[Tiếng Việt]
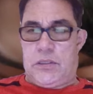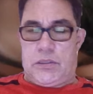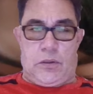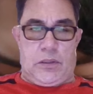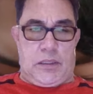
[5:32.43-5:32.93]

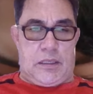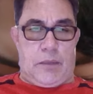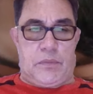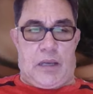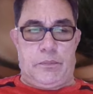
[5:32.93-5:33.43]
rồi
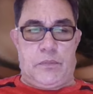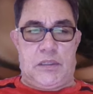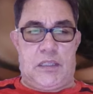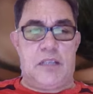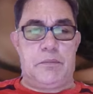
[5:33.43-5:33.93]
chậm chậm
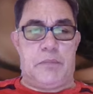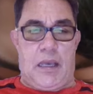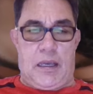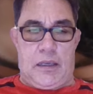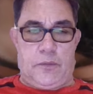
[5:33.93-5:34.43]
tiến
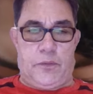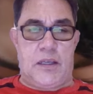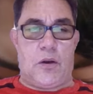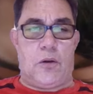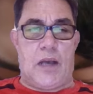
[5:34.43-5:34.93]
về
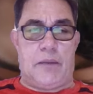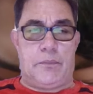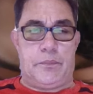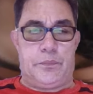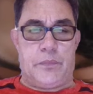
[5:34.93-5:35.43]
phía cổ am.